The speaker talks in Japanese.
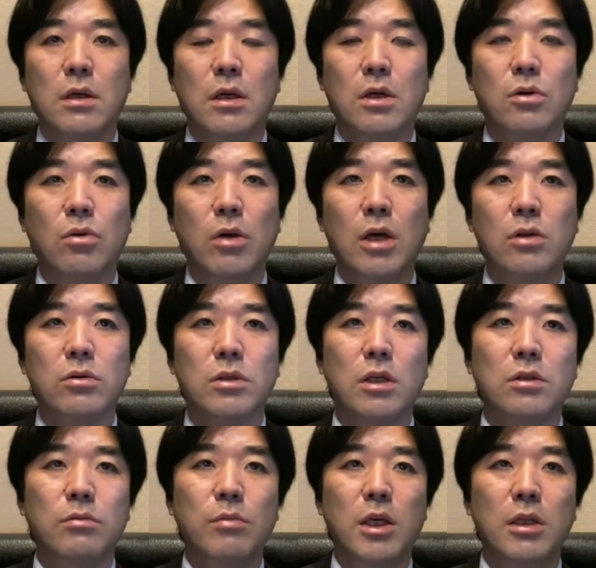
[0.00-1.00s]
この後
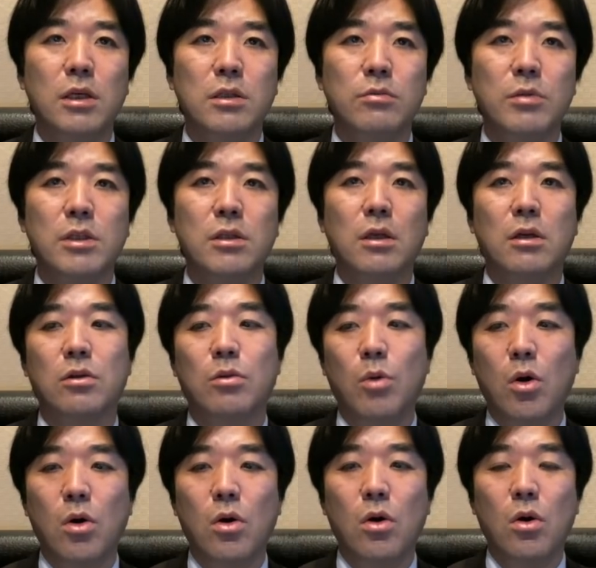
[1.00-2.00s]
説明いたしますけれど
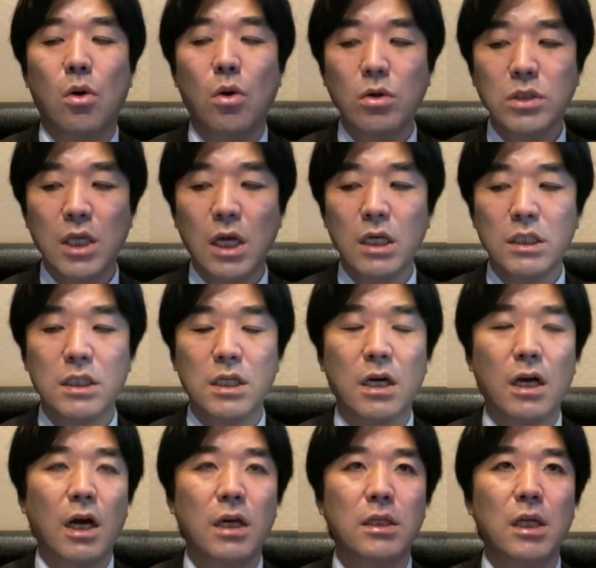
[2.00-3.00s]
も、大阪市
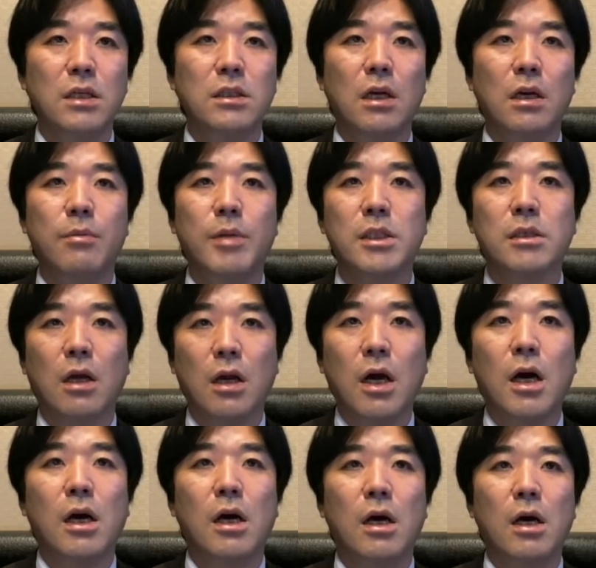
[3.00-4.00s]
が解体されますか
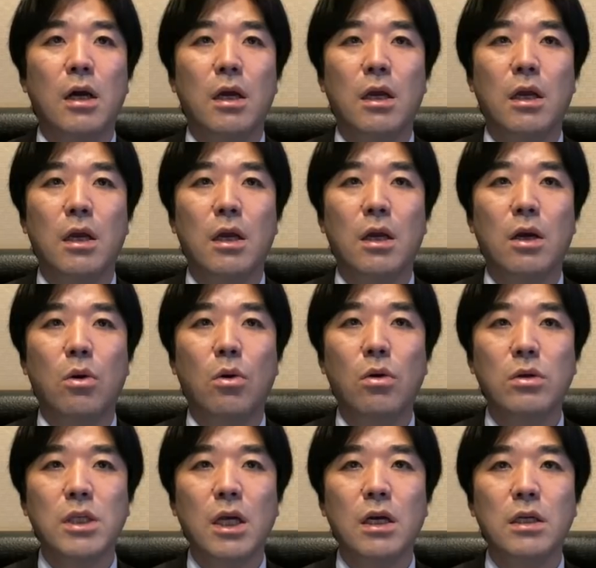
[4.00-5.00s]
ら、大
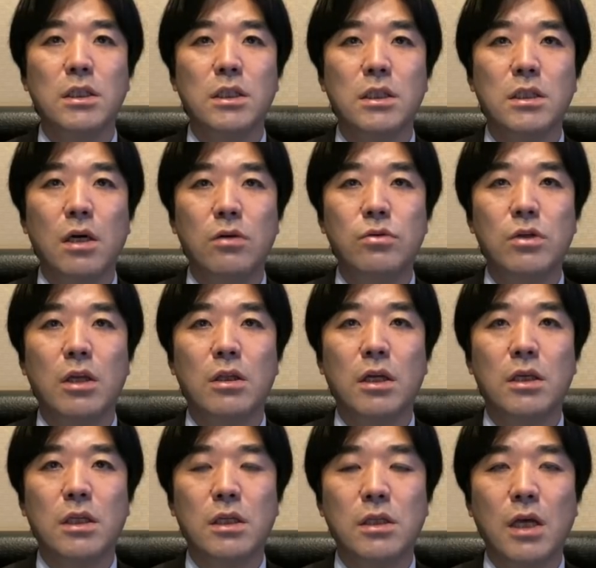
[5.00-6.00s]
阪市が受け
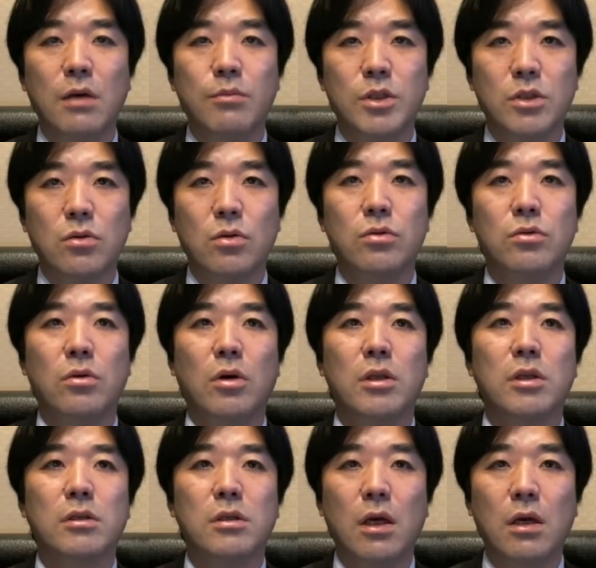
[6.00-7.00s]
ていたサービスというの
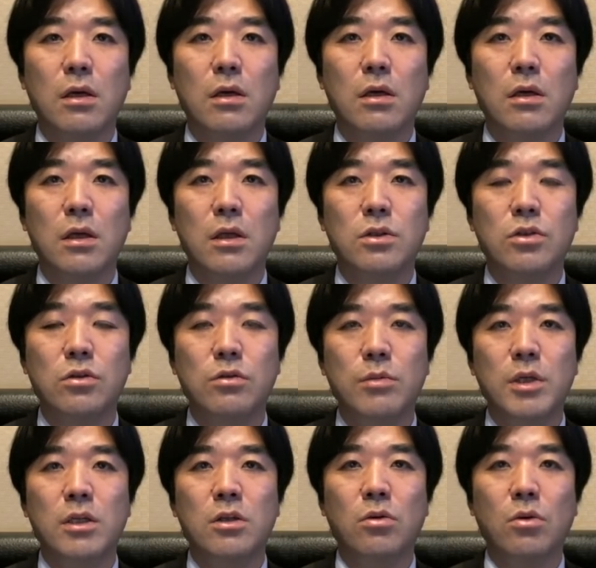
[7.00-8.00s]
はですね、住
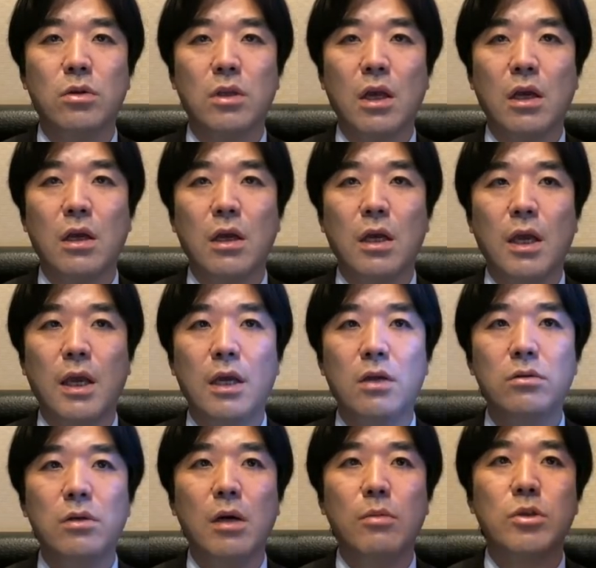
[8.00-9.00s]
民にとって
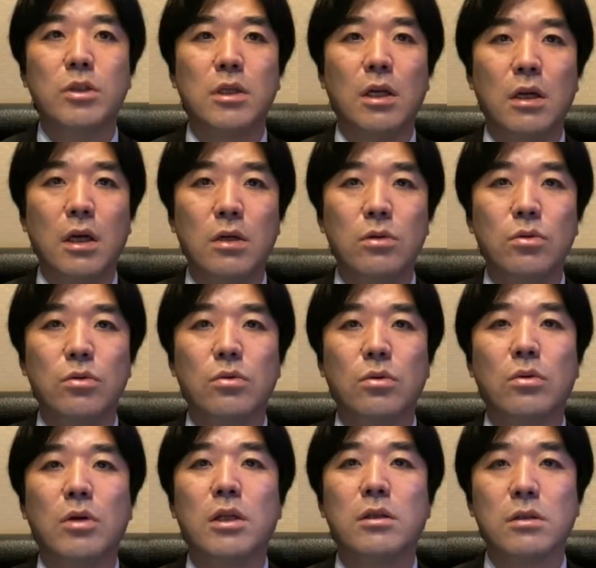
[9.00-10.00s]
減るかもしれないという
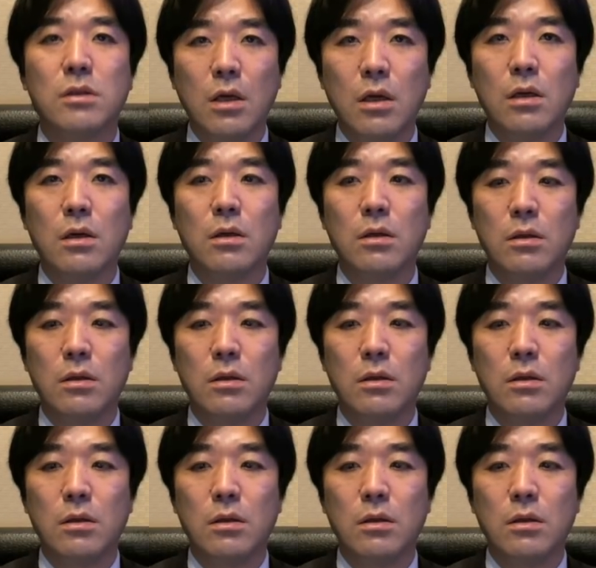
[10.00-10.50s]
ことなんですね。